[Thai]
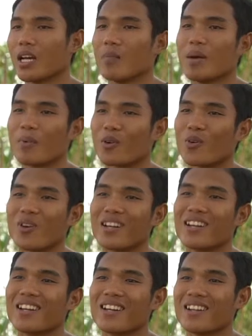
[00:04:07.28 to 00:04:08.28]
ให้แม่เป็นคน
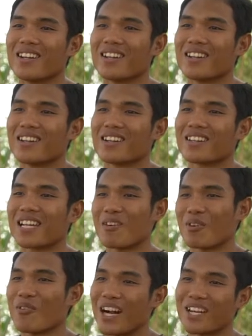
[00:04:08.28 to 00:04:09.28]

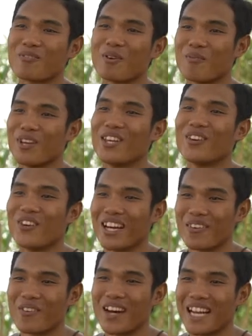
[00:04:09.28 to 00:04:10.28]
ทำระหว่างที่ผมไม่อยู่อะไร
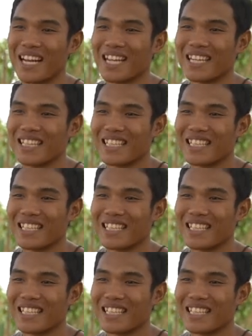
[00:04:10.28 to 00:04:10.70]
พ่อมนะน